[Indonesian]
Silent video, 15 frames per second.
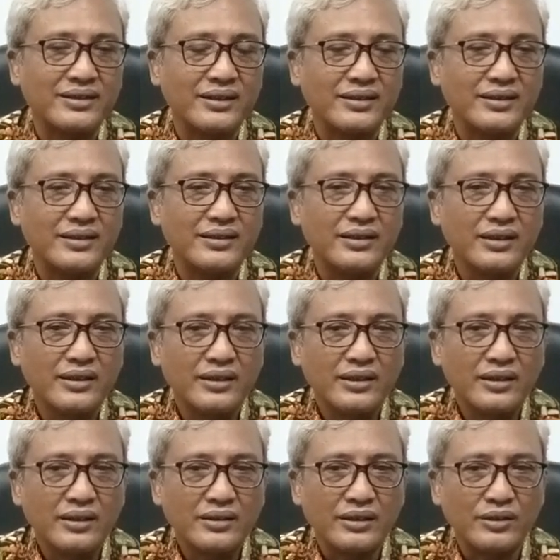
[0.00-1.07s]
Jadi
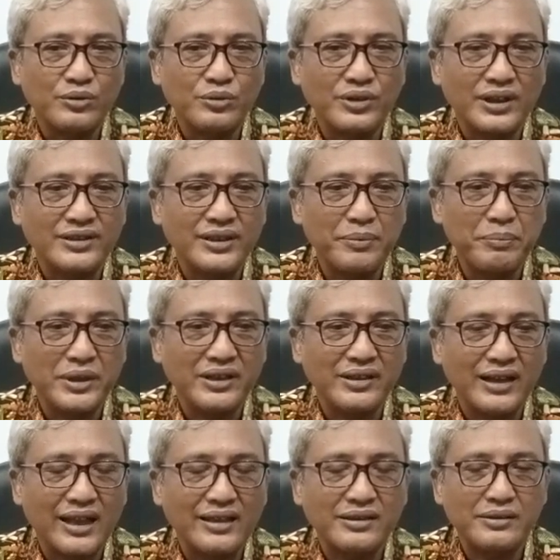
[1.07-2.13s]
tentu saja
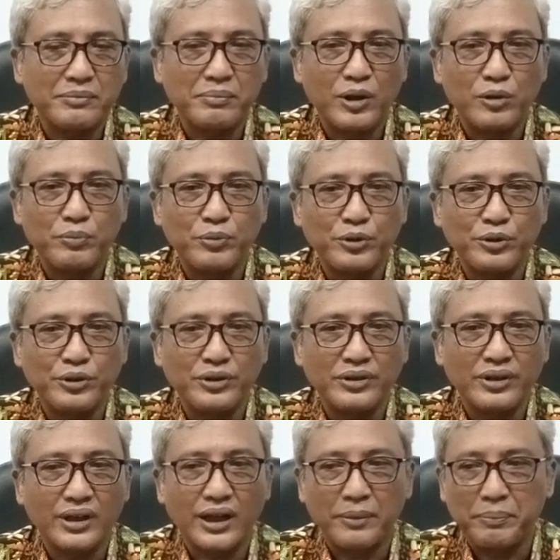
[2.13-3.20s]
minat
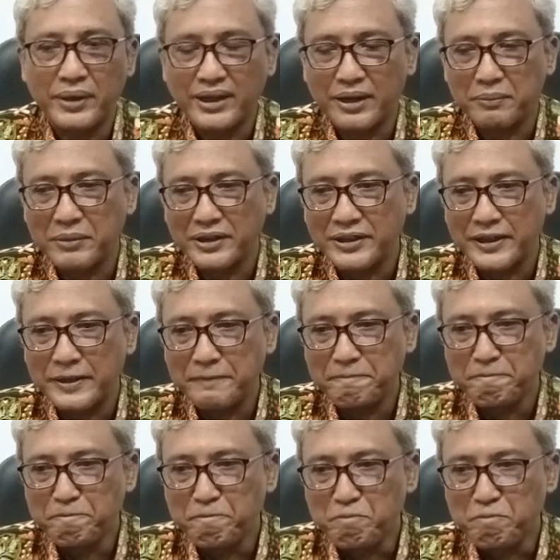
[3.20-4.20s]
maupun apa namanya